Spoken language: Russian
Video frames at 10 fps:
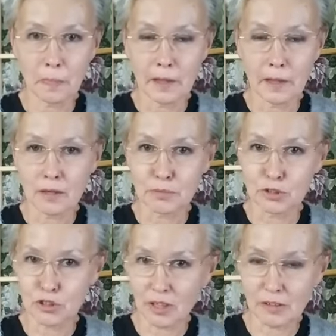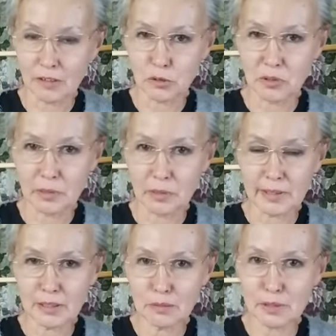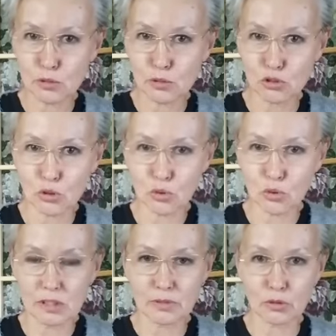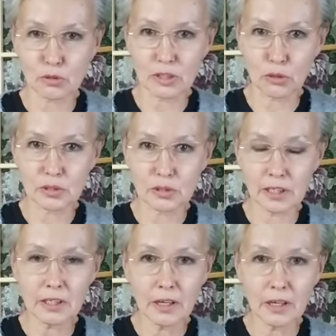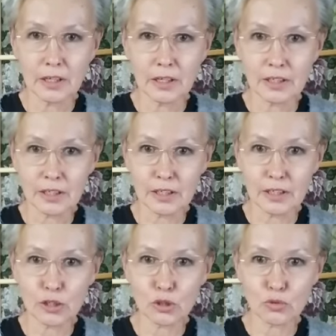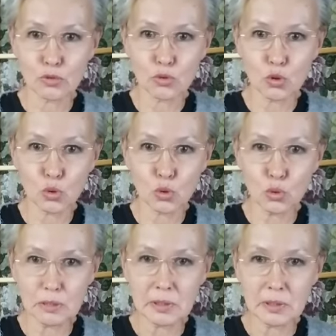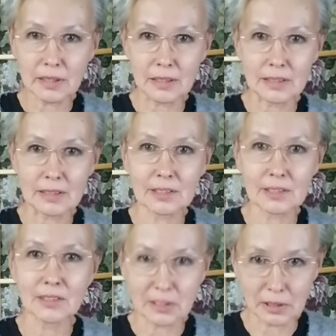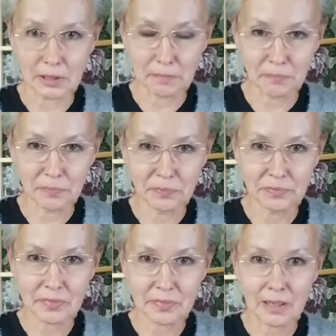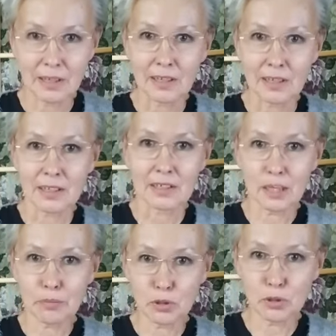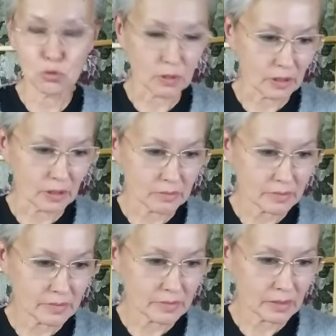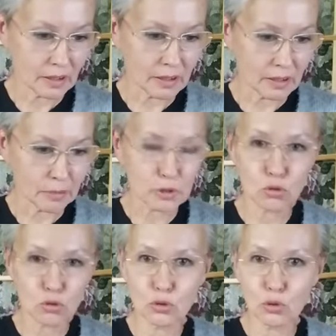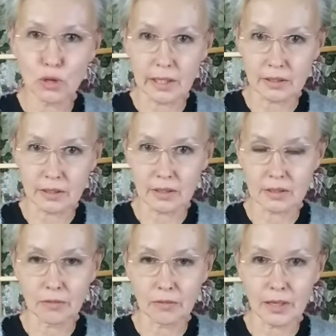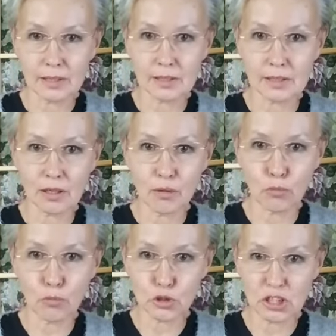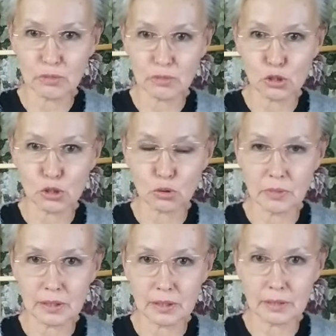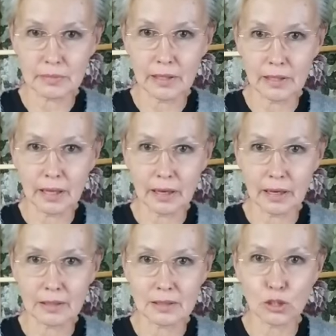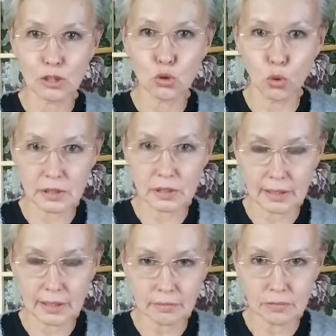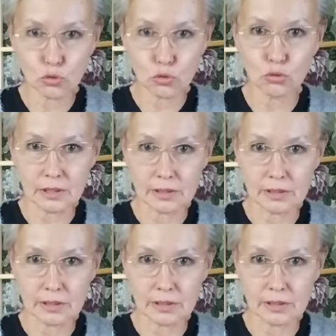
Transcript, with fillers: Почитала все внимательно, послушала отзывы других людей, и тут меня осенило. Я подумала, э, поскольку глина является мощным инструментом для детокса, то есть